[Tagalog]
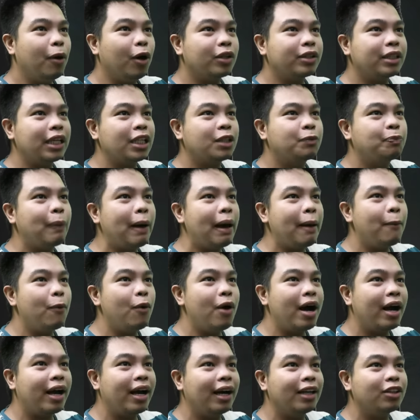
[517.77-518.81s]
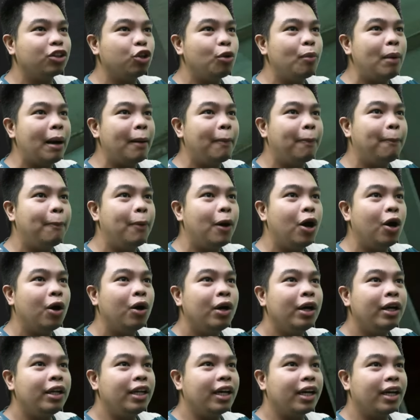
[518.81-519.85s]
Voltes 5, huwag kang tumakbo
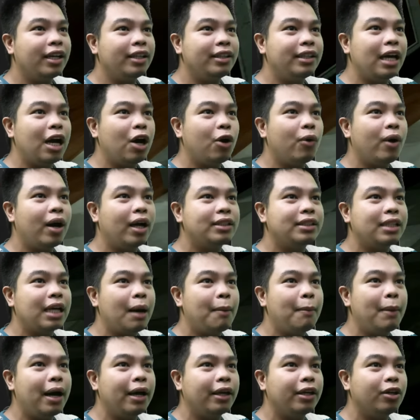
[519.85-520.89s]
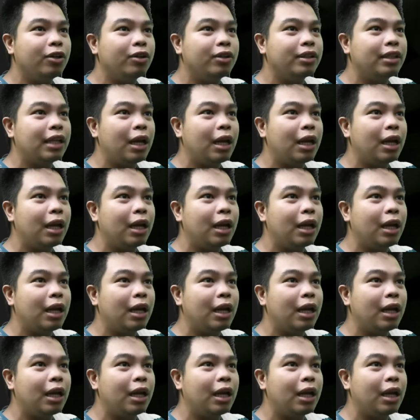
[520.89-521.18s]
nang hindi ako kasama. Ayun,